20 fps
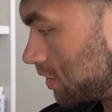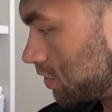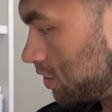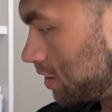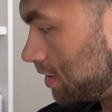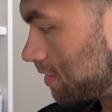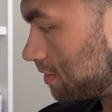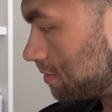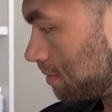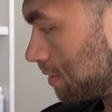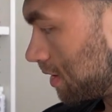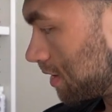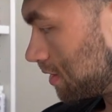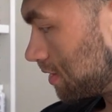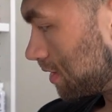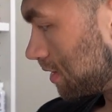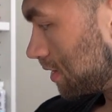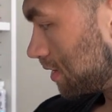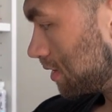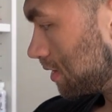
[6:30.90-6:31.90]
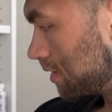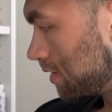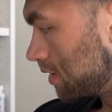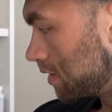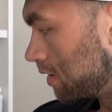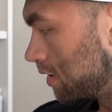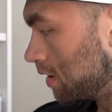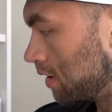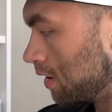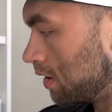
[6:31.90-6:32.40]
Cheat Smarter
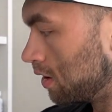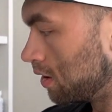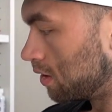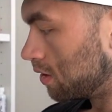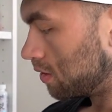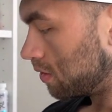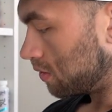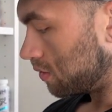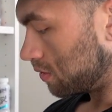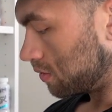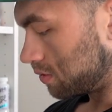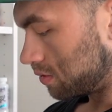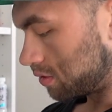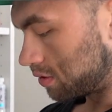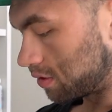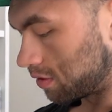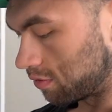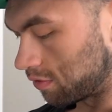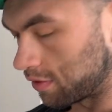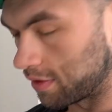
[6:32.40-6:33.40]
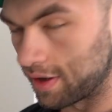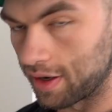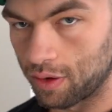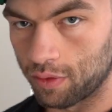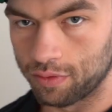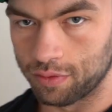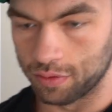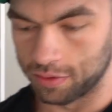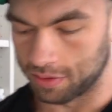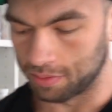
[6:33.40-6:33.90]
und von
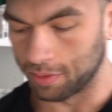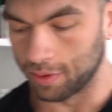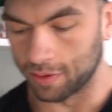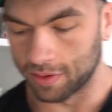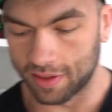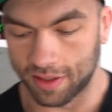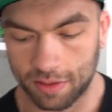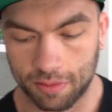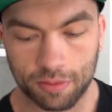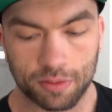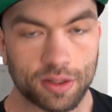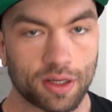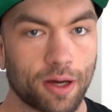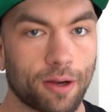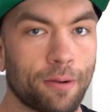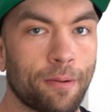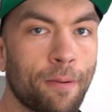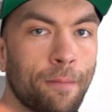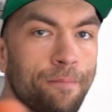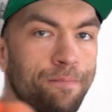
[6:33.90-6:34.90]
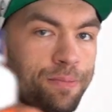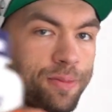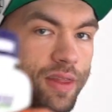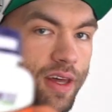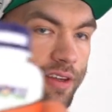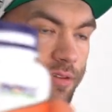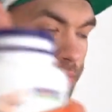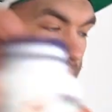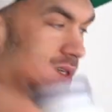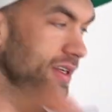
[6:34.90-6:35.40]
Now Foods benutze ich momentan
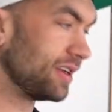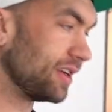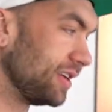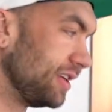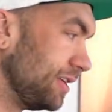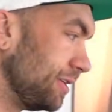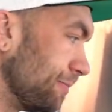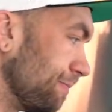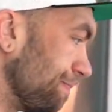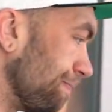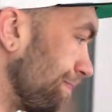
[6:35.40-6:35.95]
das Betain.